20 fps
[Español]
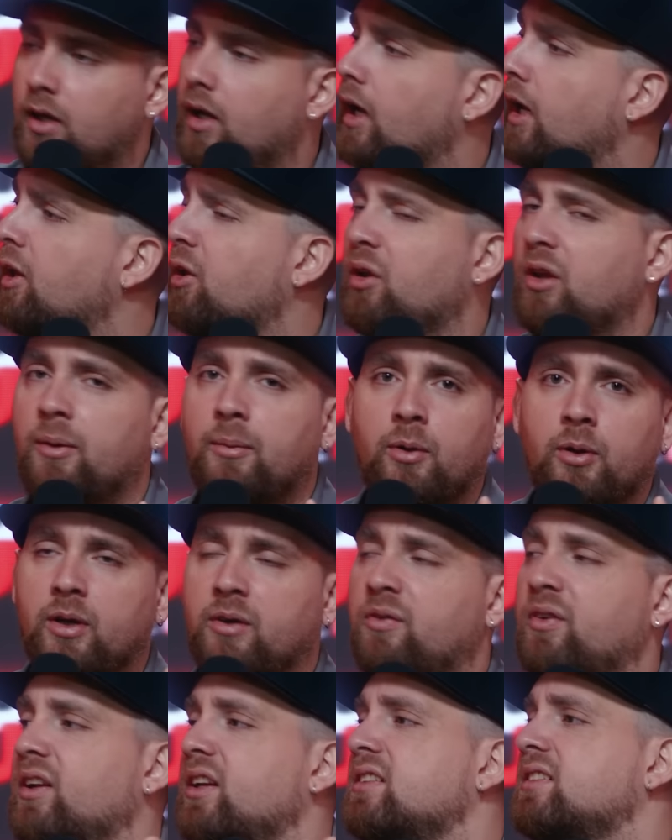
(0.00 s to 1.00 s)
él no debió ni
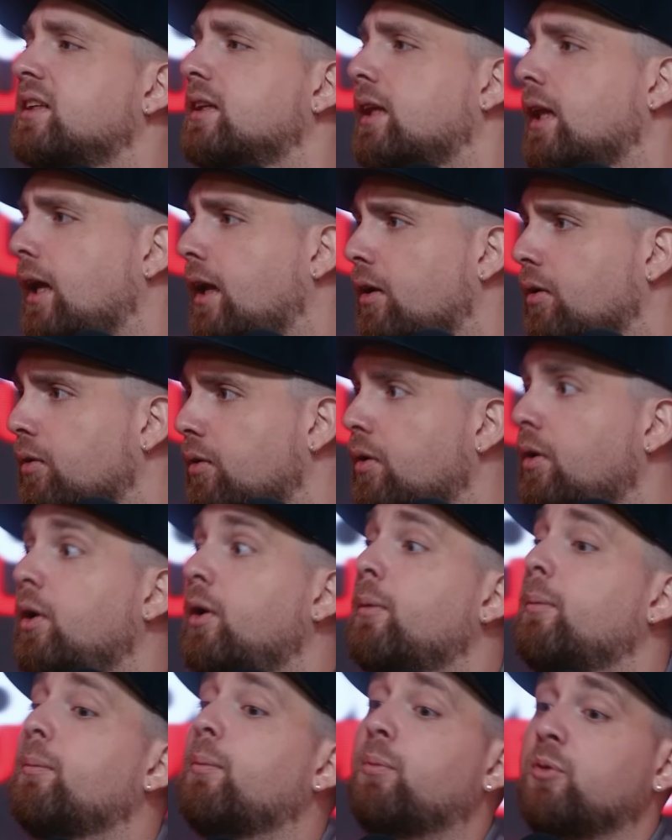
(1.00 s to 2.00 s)
felicitarlo,
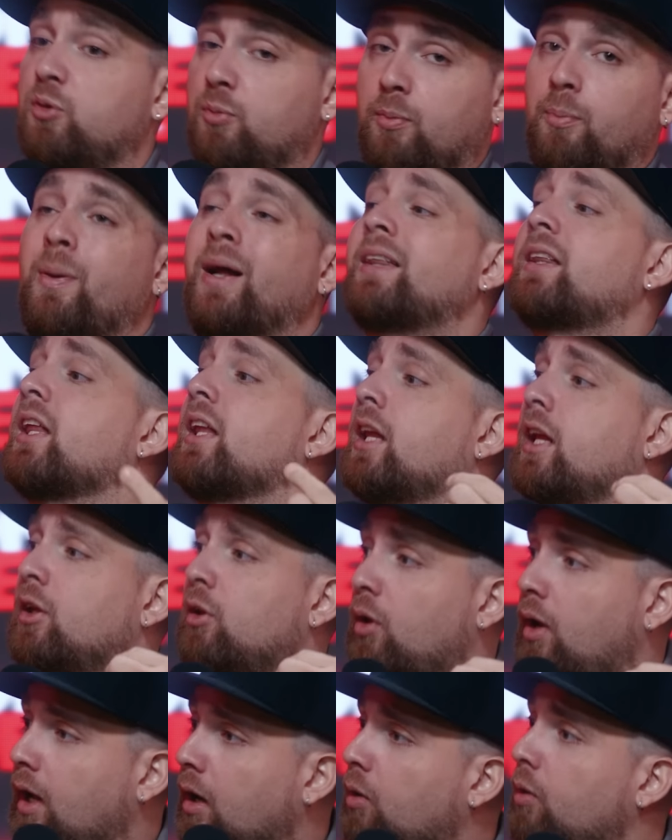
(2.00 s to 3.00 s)
pues,
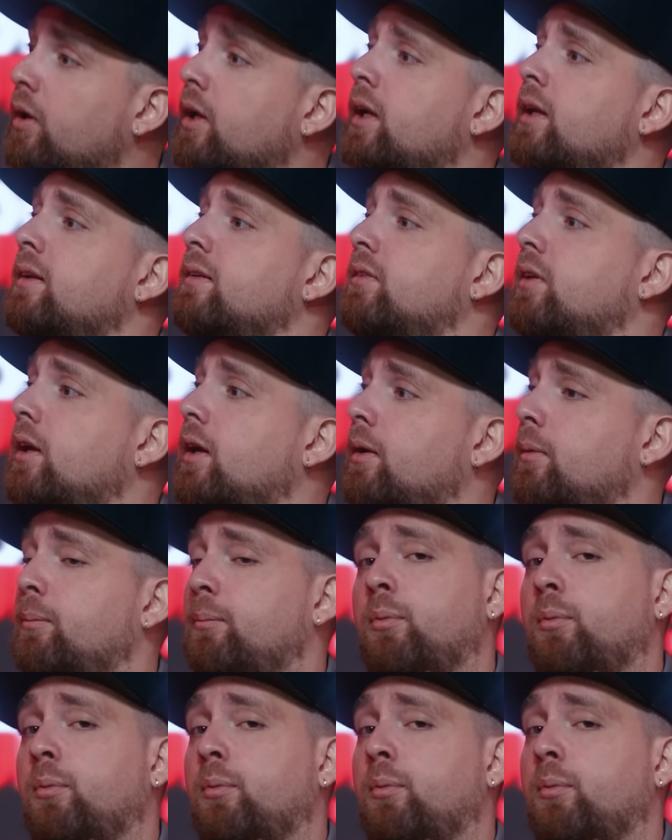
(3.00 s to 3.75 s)
manteniendo la coherencia,